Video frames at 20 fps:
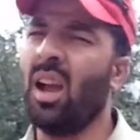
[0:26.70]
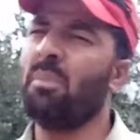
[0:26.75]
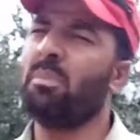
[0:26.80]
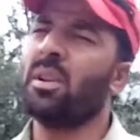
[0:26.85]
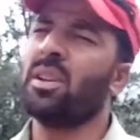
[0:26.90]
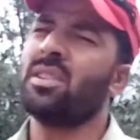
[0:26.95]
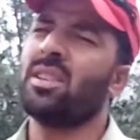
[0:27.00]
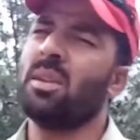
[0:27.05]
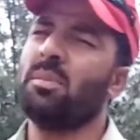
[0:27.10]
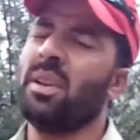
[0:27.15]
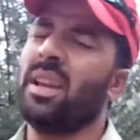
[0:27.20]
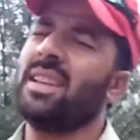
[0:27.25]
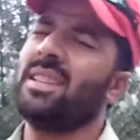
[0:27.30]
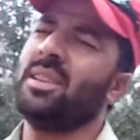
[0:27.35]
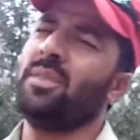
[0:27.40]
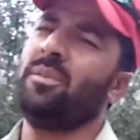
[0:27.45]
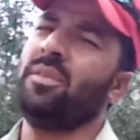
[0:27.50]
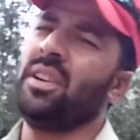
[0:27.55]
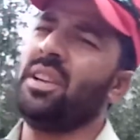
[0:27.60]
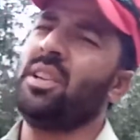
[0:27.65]
आपके सामने
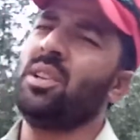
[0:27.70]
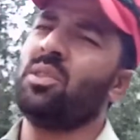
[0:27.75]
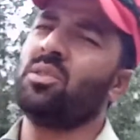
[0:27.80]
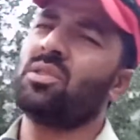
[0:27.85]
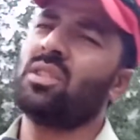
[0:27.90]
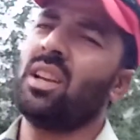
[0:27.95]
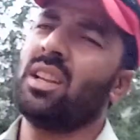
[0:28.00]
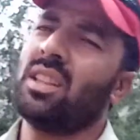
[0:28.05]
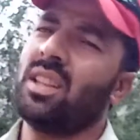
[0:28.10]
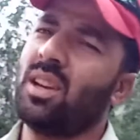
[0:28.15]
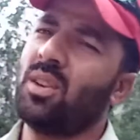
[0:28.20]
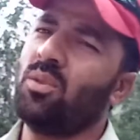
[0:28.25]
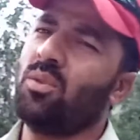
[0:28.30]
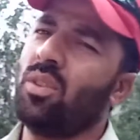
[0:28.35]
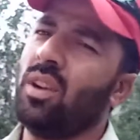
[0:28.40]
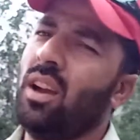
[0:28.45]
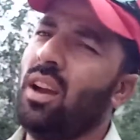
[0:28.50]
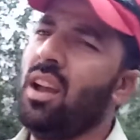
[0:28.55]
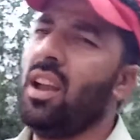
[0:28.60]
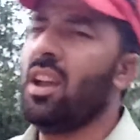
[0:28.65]
ऐसे वीडियोस लाता
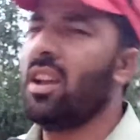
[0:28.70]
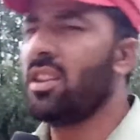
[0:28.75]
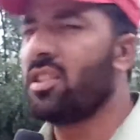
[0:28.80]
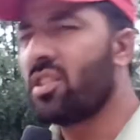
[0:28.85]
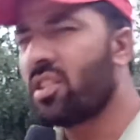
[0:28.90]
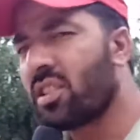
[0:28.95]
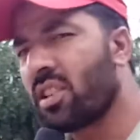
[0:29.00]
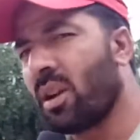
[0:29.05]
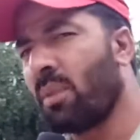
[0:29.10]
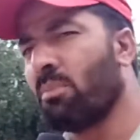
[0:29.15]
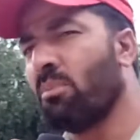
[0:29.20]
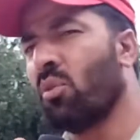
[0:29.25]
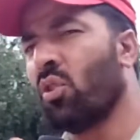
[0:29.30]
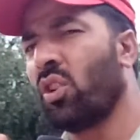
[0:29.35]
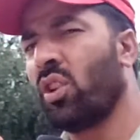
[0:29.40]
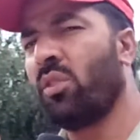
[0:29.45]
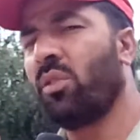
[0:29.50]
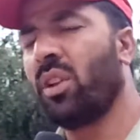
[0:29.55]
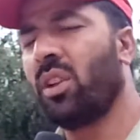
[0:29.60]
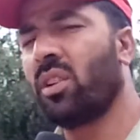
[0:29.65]
रहूँगा जिससे आप
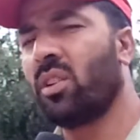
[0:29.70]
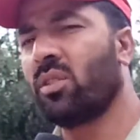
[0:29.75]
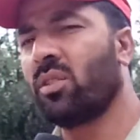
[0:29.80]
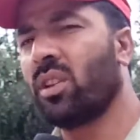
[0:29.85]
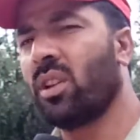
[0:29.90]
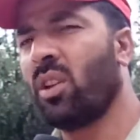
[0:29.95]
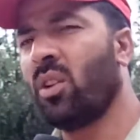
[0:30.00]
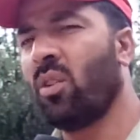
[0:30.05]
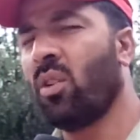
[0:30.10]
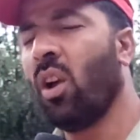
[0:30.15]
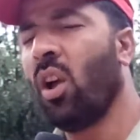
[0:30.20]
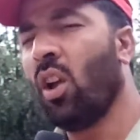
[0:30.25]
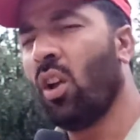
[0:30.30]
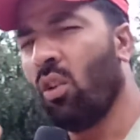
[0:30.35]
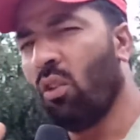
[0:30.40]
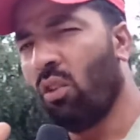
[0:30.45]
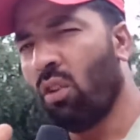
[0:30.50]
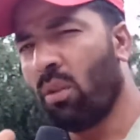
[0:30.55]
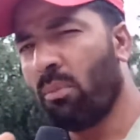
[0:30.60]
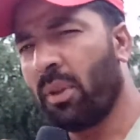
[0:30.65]
मोटिवेट होते रहोगे
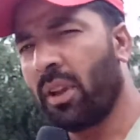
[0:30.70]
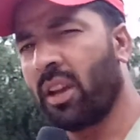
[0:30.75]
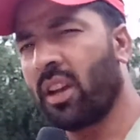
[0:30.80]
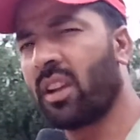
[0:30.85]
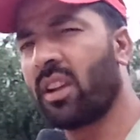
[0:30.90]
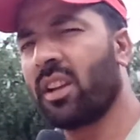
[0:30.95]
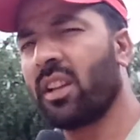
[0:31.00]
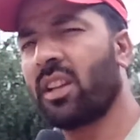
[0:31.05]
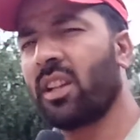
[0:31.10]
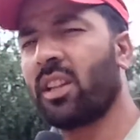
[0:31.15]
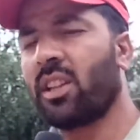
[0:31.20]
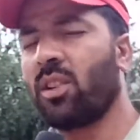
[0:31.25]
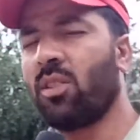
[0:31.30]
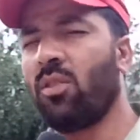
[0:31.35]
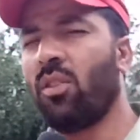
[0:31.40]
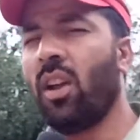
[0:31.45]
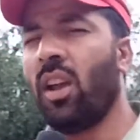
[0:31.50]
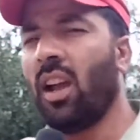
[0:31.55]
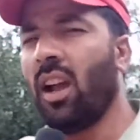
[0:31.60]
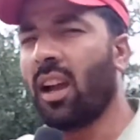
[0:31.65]
और मैं गारंटी देता
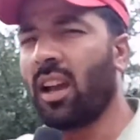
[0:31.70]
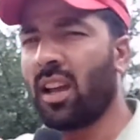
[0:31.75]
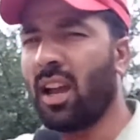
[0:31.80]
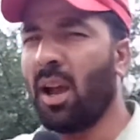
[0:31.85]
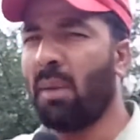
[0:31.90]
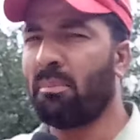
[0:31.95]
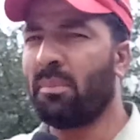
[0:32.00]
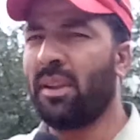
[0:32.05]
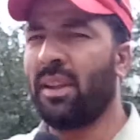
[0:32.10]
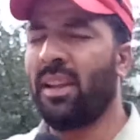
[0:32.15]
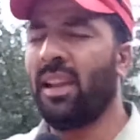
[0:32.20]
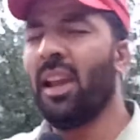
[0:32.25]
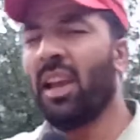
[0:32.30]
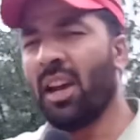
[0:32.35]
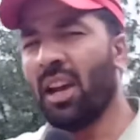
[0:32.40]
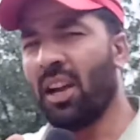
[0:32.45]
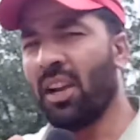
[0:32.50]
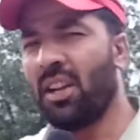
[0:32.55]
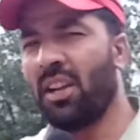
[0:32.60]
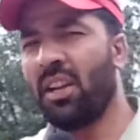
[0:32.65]
हूँ अगर आपने
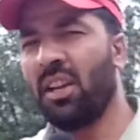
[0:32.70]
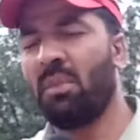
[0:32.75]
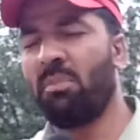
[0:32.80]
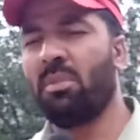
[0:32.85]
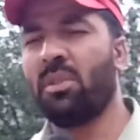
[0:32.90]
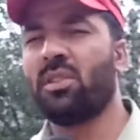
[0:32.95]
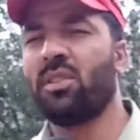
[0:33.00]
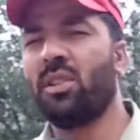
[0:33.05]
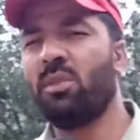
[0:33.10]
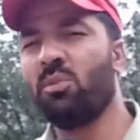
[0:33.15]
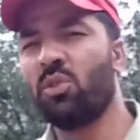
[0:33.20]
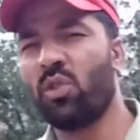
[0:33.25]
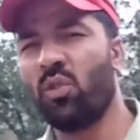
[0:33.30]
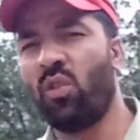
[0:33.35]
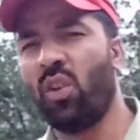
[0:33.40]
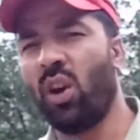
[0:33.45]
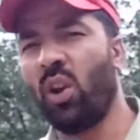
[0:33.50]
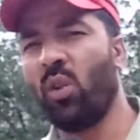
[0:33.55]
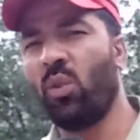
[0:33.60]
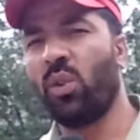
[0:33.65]
100 परसेंट मुझे
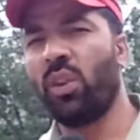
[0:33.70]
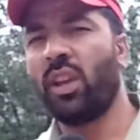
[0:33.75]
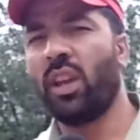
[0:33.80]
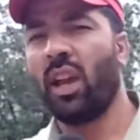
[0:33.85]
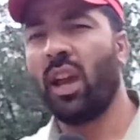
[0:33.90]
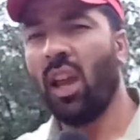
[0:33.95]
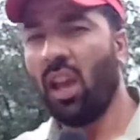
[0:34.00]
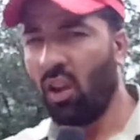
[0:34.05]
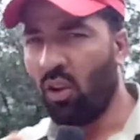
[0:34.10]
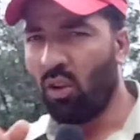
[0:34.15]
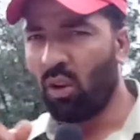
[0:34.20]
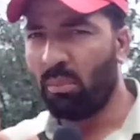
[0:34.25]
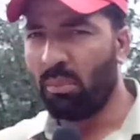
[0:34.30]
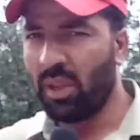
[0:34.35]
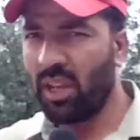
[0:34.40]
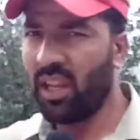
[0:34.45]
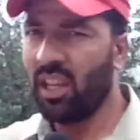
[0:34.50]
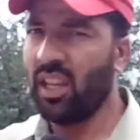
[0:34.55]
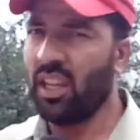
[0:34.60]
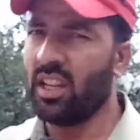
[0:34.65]
फॉलो किया और
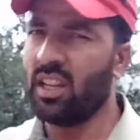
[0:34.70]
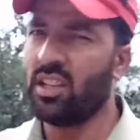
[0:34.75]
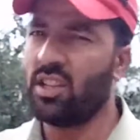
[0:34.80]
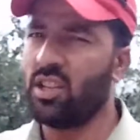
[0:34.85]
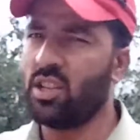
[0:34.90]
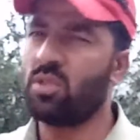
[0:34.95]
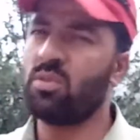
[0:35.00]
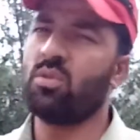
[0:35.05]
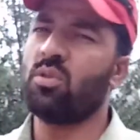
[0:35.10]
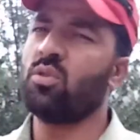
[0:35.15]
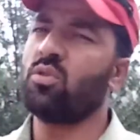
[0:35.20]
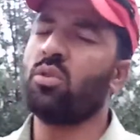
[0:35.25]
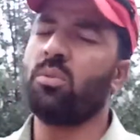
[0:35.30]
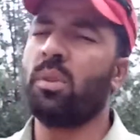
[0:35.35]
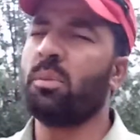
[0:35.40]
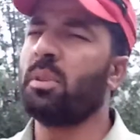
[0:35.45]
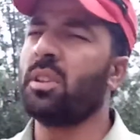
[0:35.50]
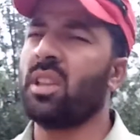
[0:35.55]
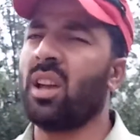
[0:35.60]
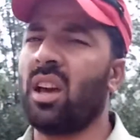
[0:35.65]
मेरी इन चीज़ों को जो
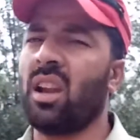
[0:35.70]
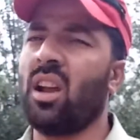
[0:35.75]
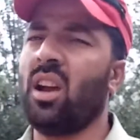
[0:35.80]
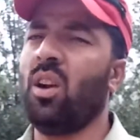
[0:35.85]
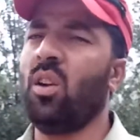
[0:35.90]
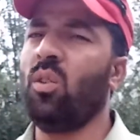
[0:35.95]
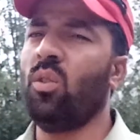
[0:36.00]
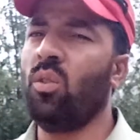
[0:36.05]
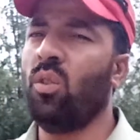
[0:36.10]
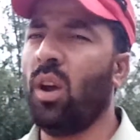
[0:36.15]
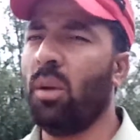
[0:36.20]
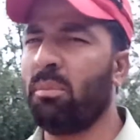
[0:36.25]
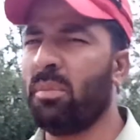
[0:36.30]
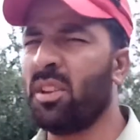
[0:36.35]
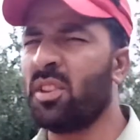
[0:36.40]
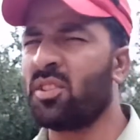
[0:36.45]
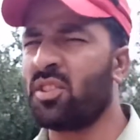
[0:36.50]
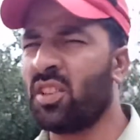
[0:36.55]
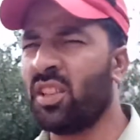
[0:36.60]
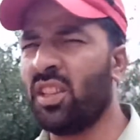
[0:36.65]
मैं बता रहा हूँ
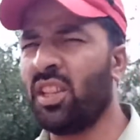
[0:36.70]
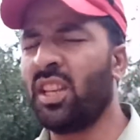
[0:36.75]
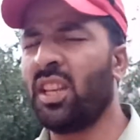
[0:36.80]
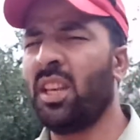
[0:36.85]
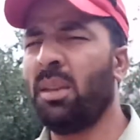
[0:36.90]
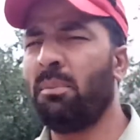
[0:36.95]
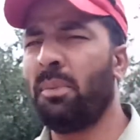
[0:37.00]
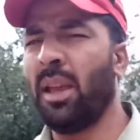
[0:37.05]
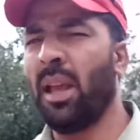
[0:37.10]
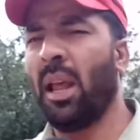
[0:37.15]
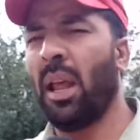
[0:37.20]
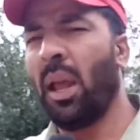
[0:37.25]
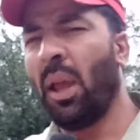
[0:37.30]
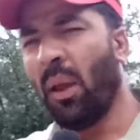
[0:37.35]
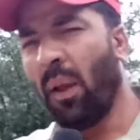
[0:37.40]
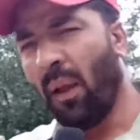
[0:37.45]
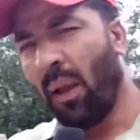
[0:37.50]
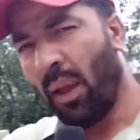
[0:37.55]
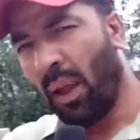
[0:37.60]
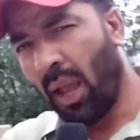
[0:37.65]
अपनी ज़िंदगी में
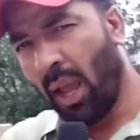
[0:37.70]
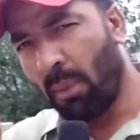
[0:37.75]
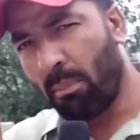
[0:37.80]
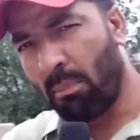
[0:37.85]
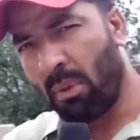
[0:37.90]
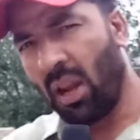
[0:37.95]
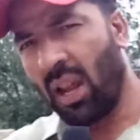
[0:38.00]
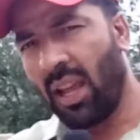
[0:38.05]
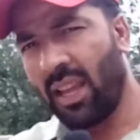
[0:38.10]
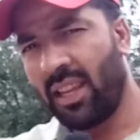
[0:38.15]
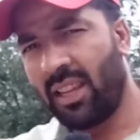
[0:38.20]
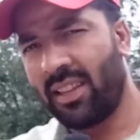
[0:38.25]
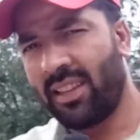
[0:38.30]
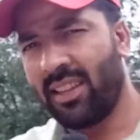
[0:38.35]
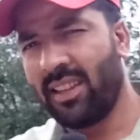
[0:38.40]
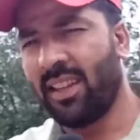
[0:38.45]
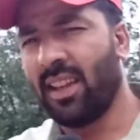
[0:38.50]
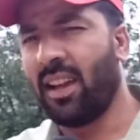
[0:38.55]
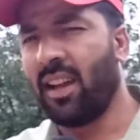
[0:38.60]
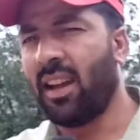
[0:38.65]
अप्लाई
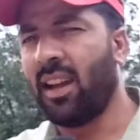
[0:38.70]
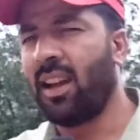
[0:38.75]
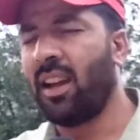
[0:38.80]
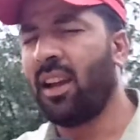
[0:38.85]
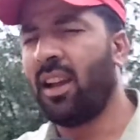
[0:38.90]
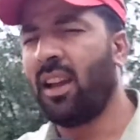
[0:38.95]
किया